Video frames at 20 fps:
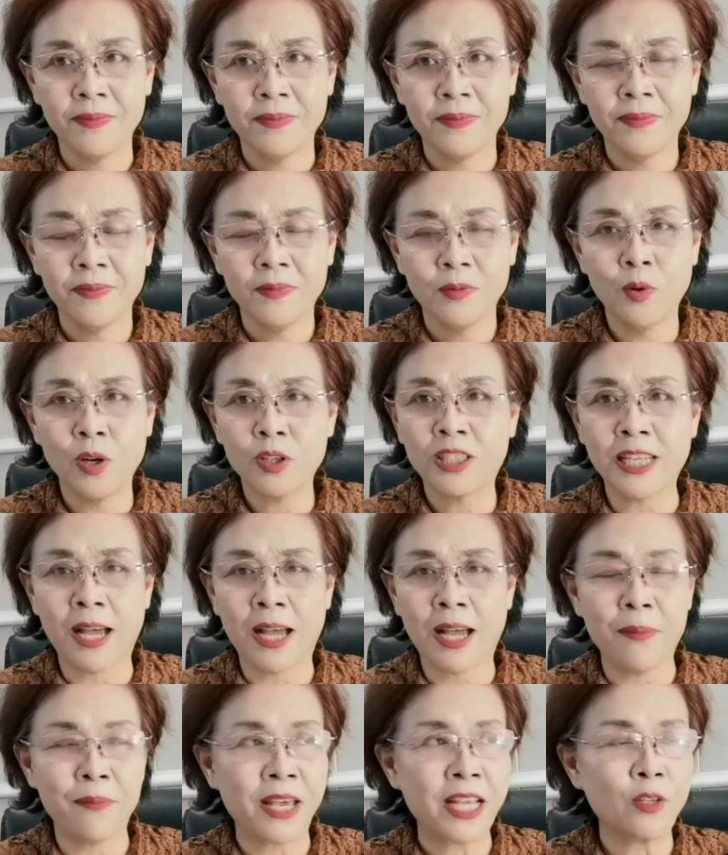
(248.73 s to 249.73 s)
我贾
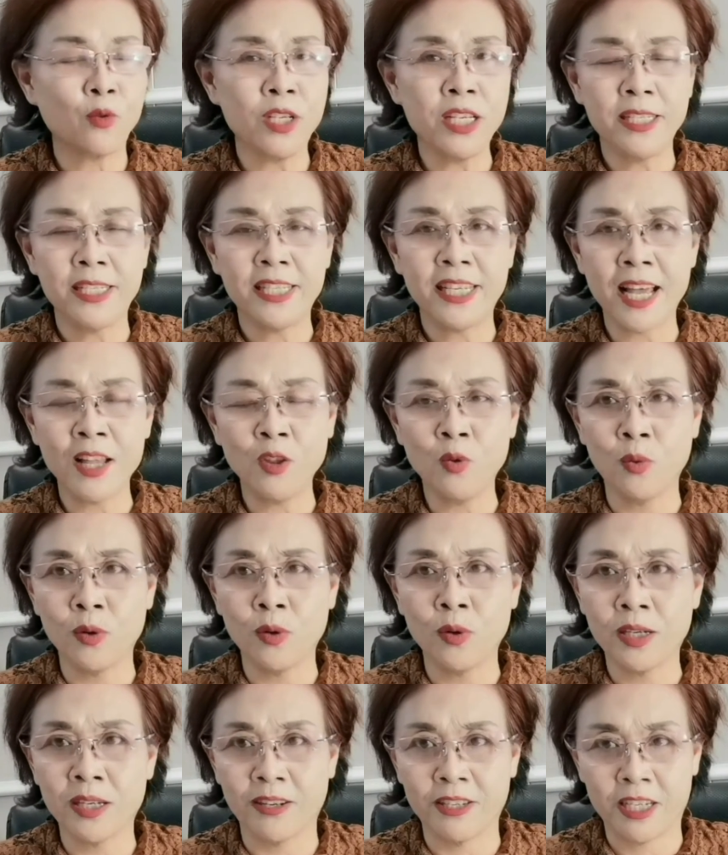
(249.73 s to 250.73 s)
梅都一千多
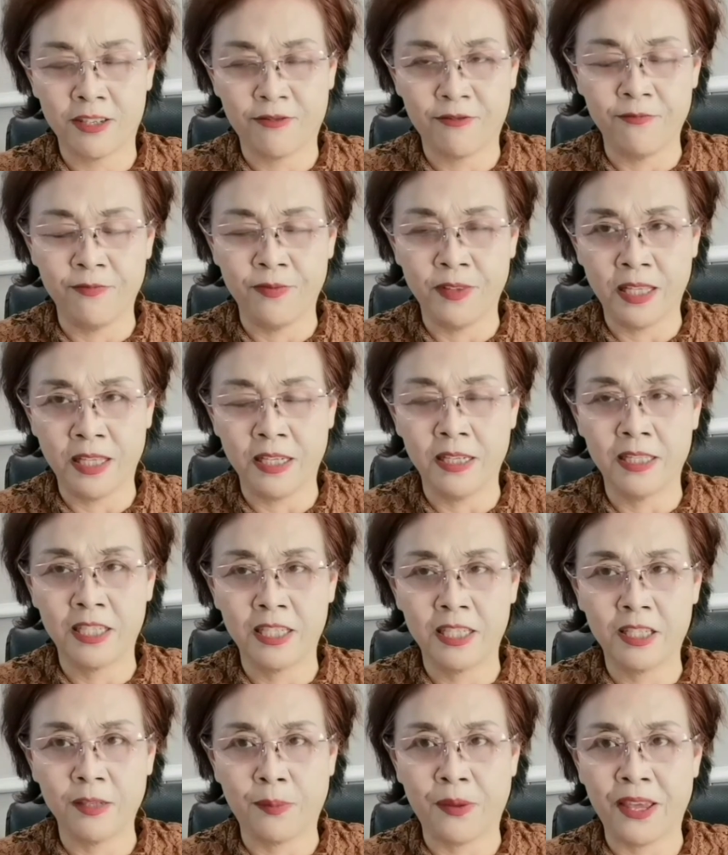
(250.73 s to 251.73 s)
个视那个
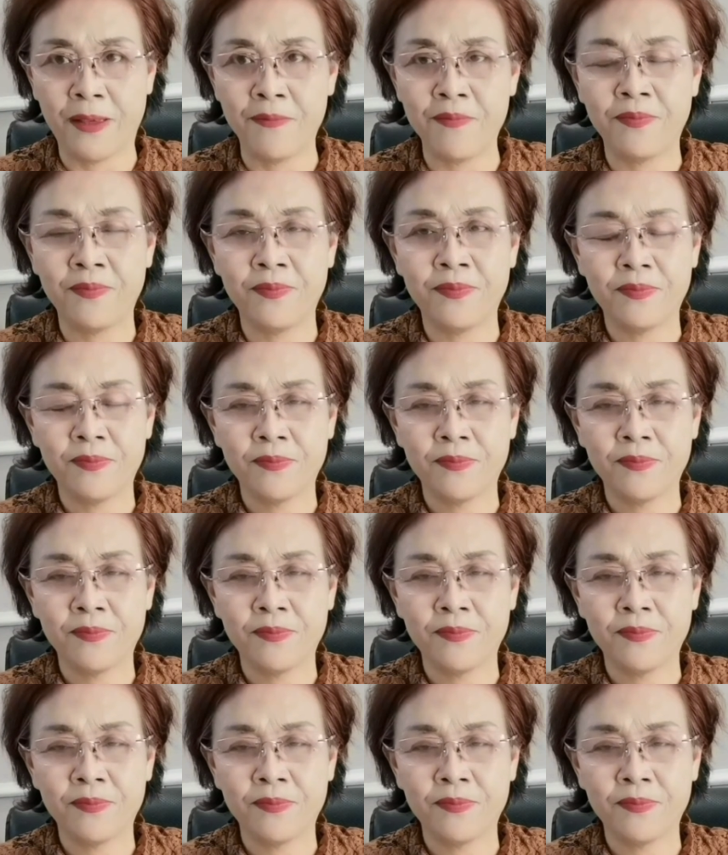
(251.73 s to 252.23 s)
视频。